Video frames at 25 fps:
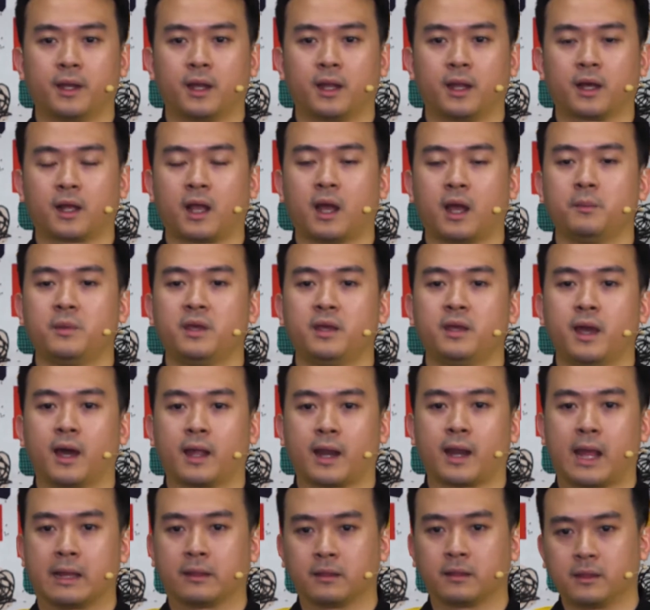adalah kami
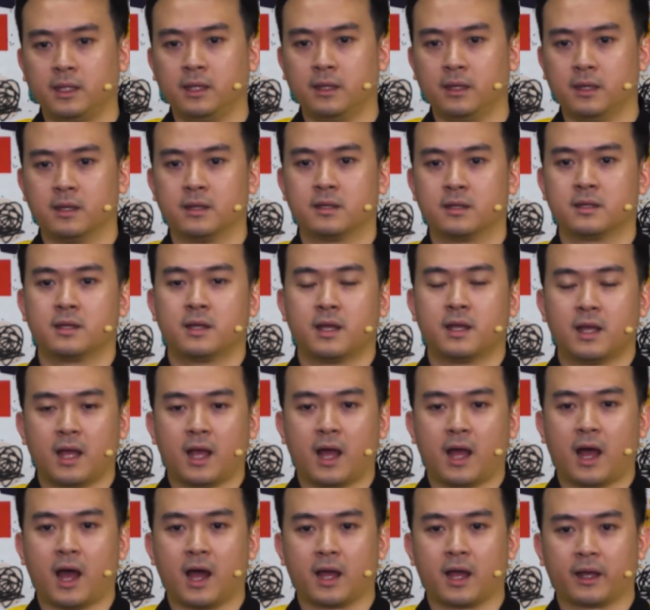garanti
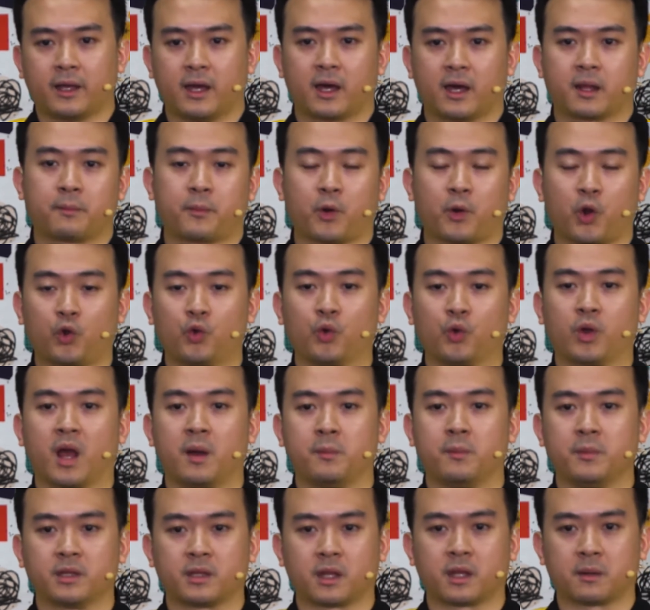agar
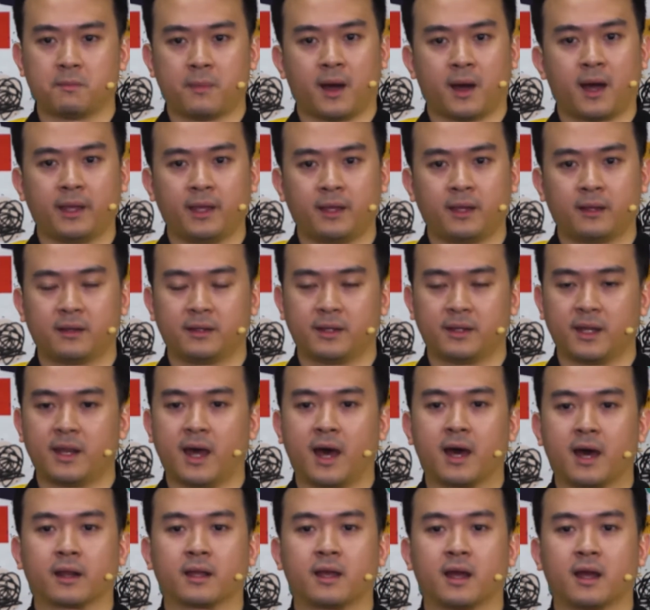produk kami terbaik dan
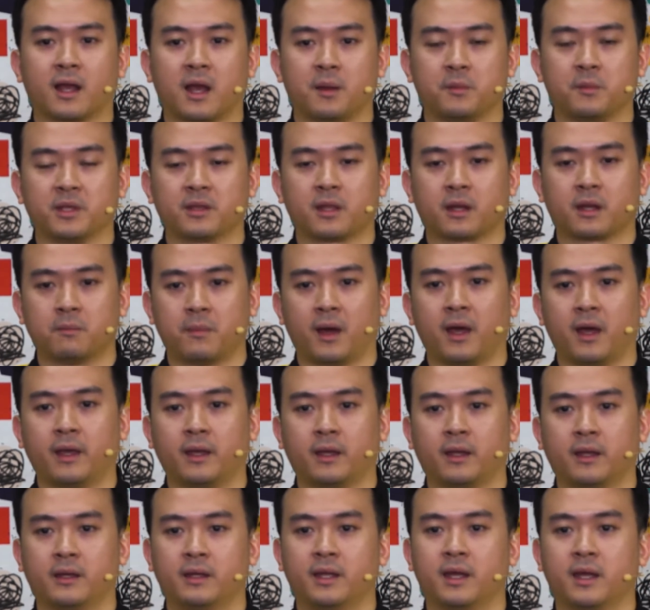harga kami
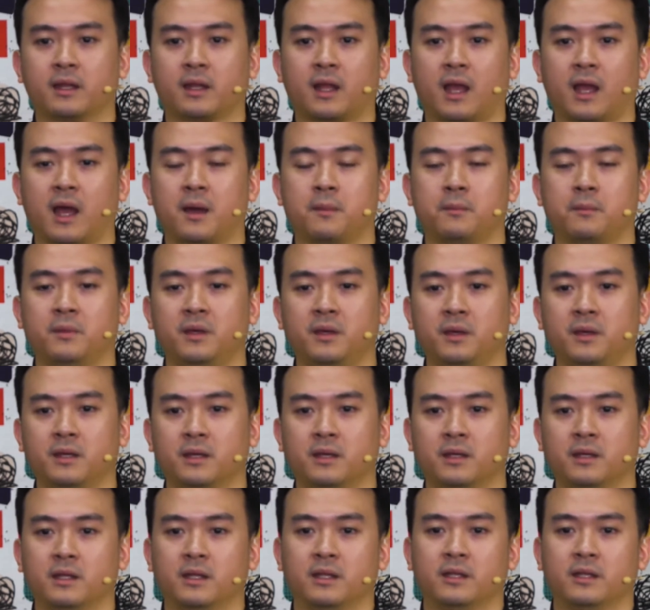terbaik dan kami